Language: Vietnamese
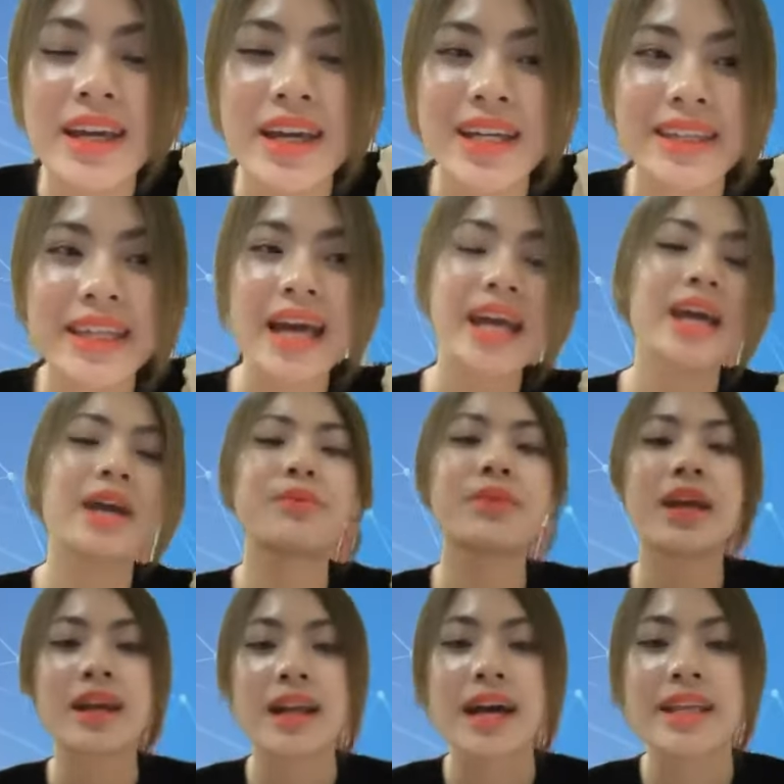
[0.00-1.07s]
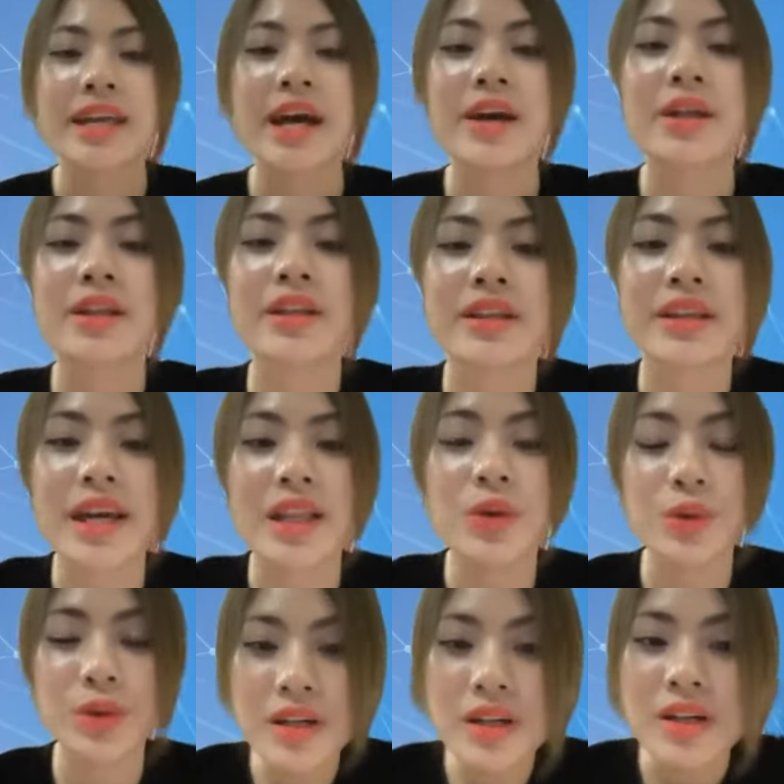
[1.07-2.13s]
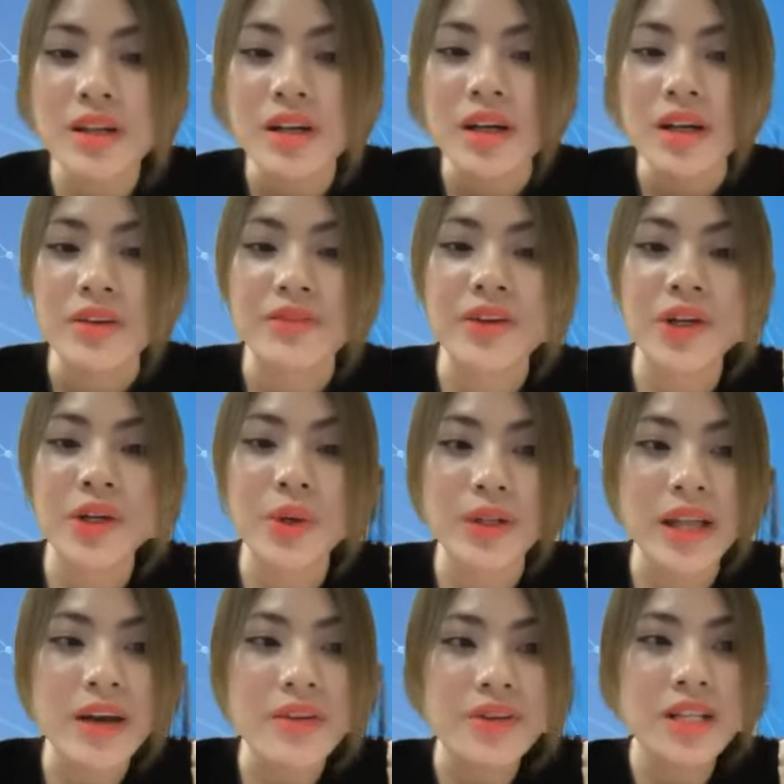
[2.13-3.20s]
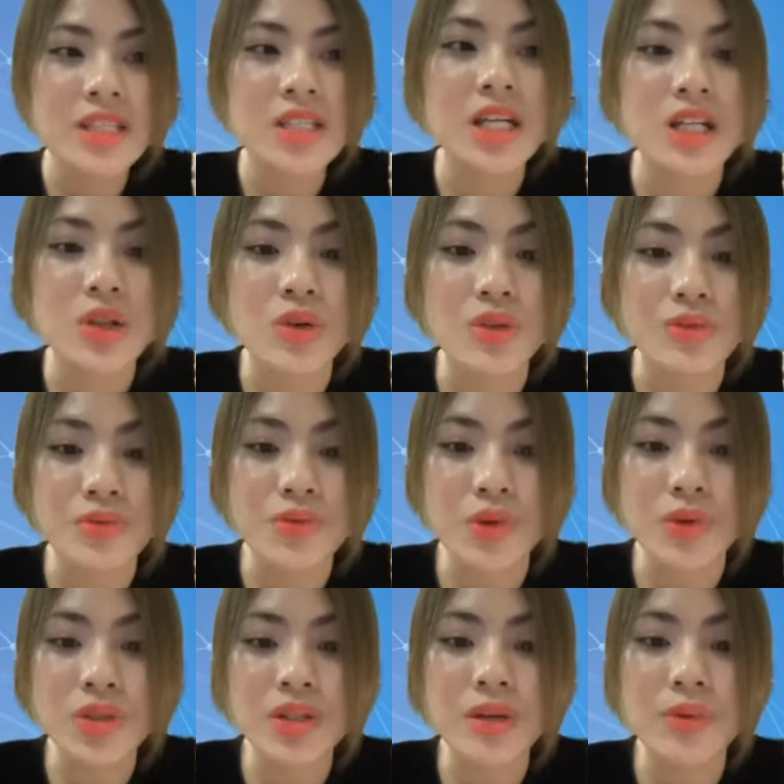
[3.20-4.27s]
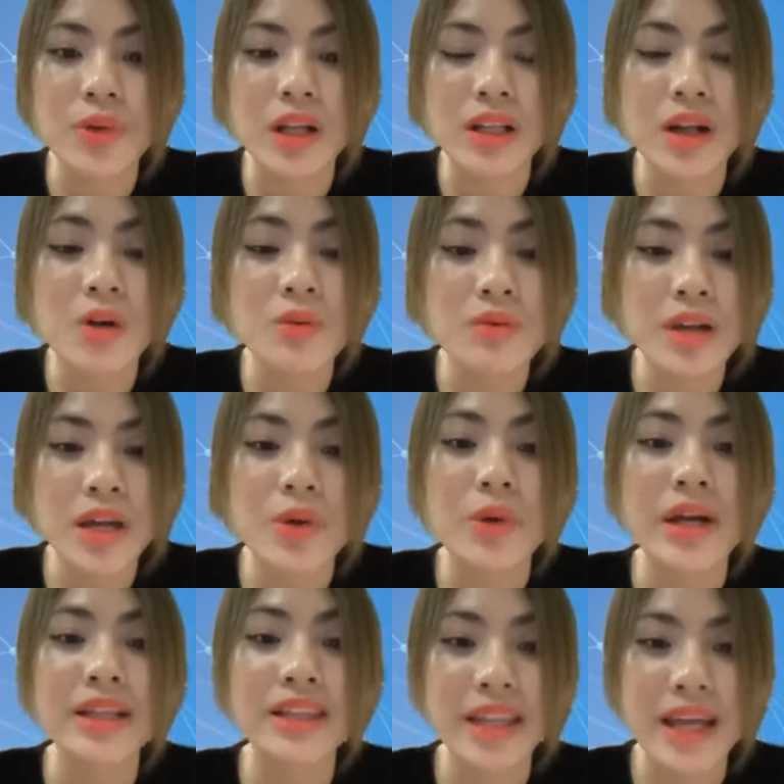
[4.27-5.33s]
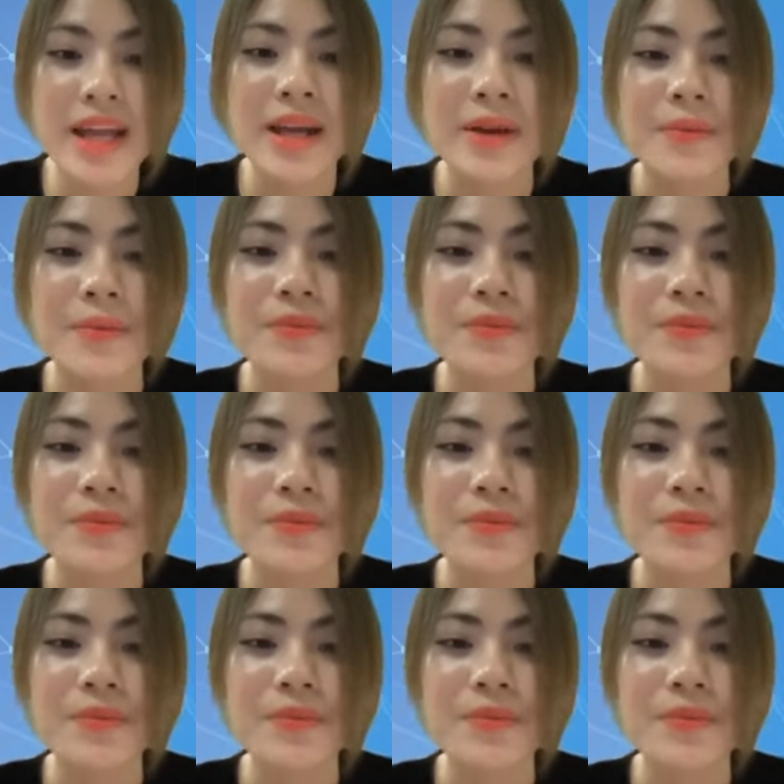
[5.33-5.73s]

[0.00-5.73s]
Hiện tại em đang là nhà, nhà đầu tư và đối tác phát triển nguồn vốn cho tập đoàn công nghệ u ét tê.